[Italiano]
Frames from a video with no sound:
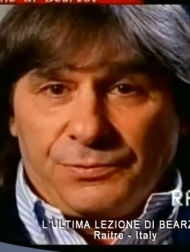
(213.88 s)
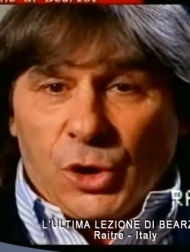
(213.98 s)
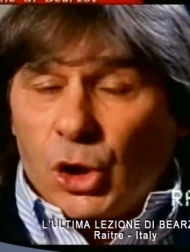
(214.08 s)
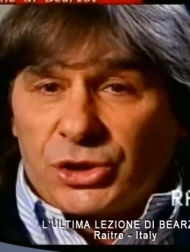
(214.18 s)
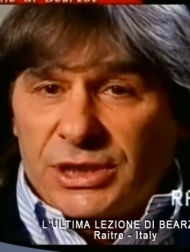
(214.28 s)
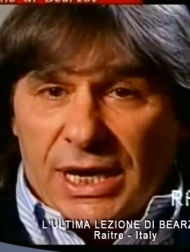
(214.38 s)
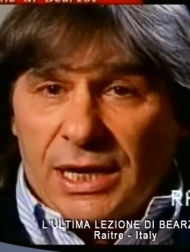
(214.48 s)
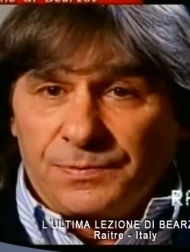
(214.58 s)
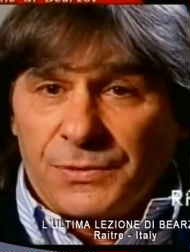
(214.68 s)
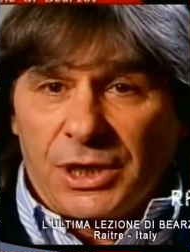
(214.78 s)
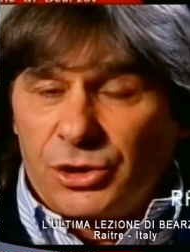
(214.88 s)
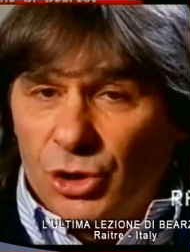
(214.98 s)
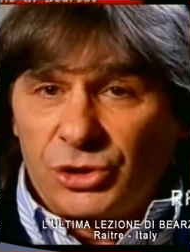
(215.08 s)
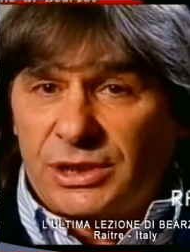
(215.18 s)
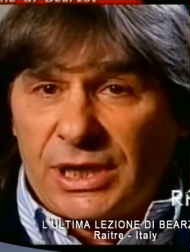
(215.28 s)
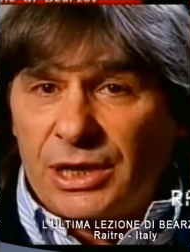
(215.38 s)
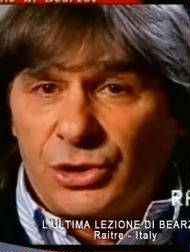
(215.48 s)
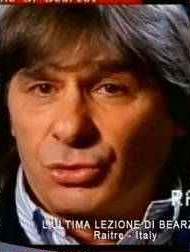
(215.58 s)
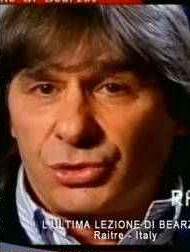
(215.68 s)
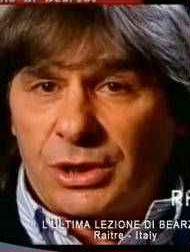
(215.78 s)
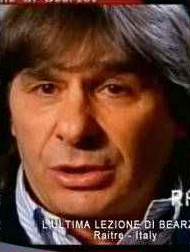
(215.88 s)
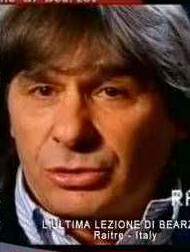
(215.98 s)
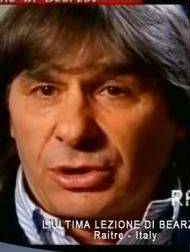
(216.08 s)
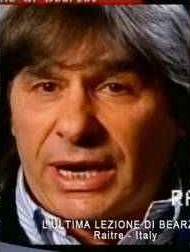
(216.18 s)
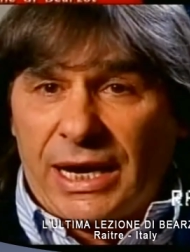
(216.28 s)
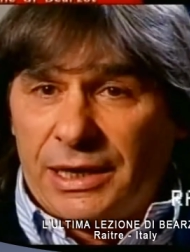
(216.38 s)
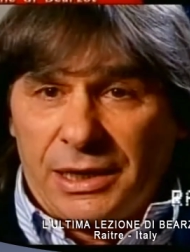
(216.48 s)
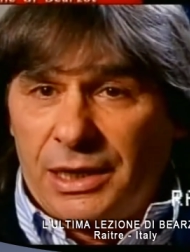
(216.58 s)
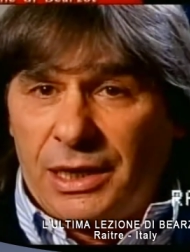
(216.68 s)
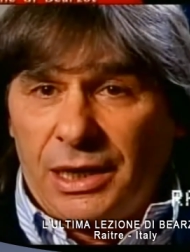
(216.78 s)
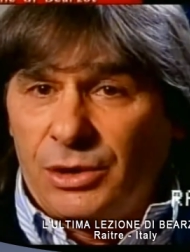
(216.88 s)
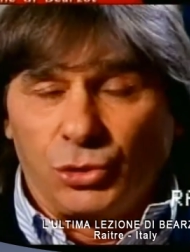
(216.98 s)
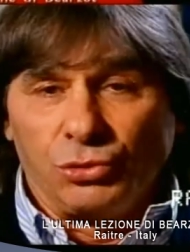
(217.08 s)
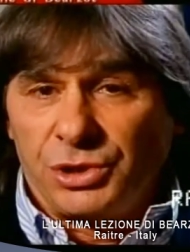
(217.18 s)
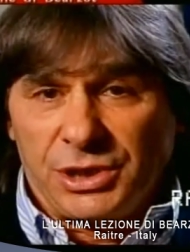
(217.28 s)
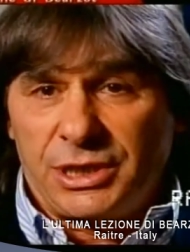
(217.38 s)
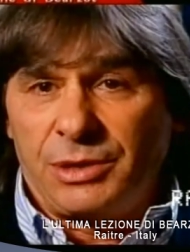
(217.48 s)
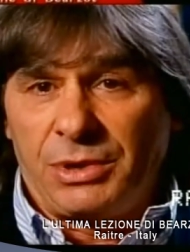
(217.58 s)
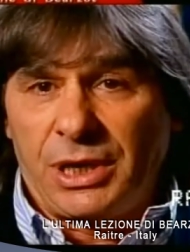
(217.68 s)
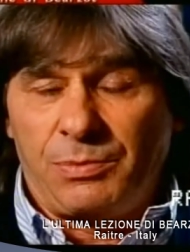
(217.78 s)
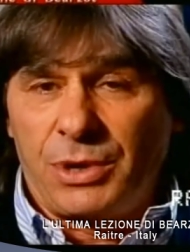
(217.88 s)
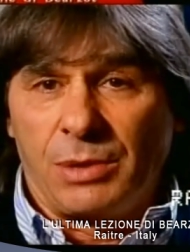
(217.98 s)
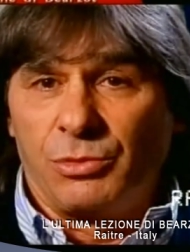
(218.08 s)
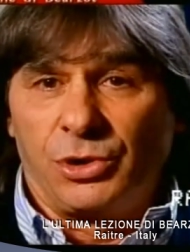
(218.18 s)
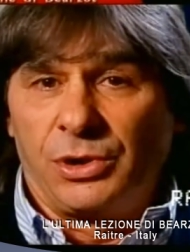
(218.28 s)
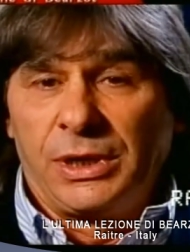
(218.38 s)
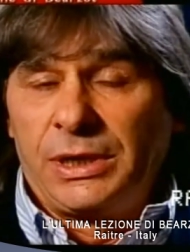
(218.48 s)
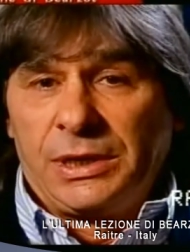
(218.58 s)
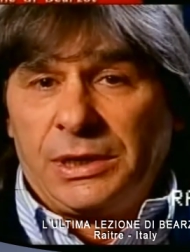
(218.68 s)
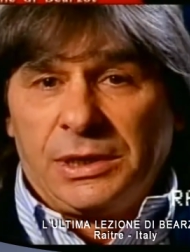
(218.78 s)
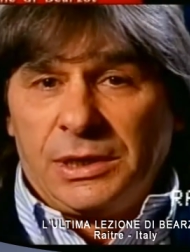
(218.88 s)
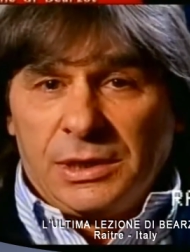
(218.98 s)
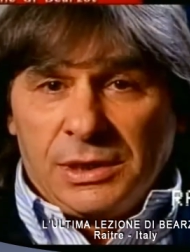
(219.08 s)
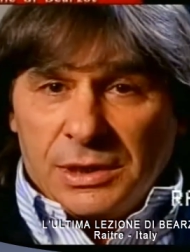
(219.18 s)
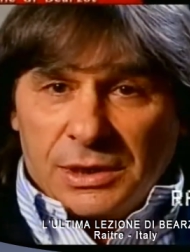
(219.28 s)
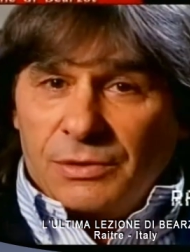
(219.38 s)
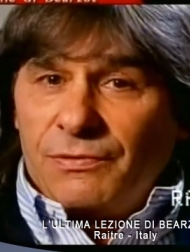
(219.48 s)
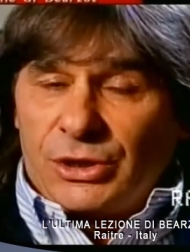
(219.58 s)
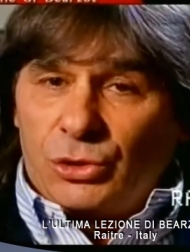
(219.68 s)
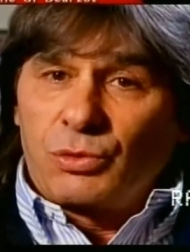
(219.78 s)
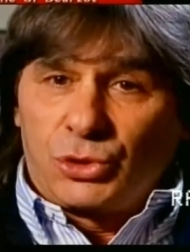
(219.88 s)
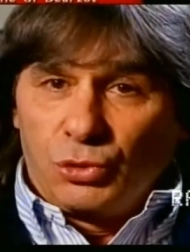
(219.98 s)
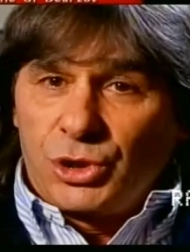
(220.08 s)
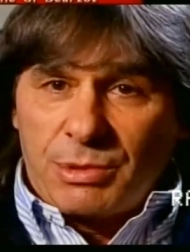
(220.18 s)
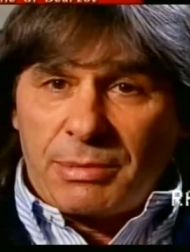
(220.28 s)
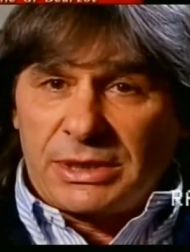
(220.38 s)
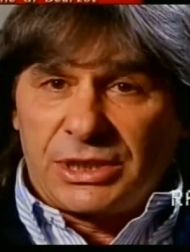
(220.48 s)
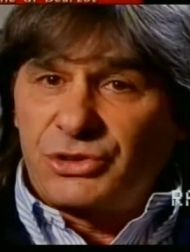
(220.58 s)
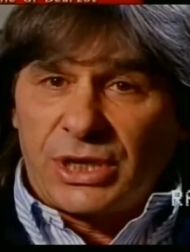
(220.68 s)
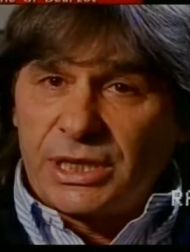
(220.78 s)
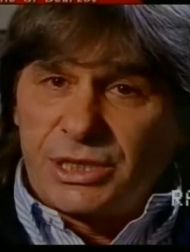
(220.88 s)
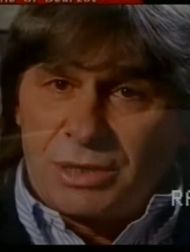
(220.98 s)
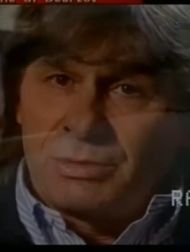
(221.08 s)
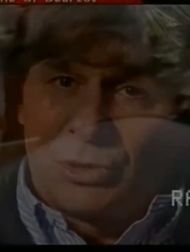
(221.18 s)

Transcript: nostra, è nostra, nessuno ci ha dato a toccare e noi tutti insieme abbiamo fatto quest'ultima passeggiata insieme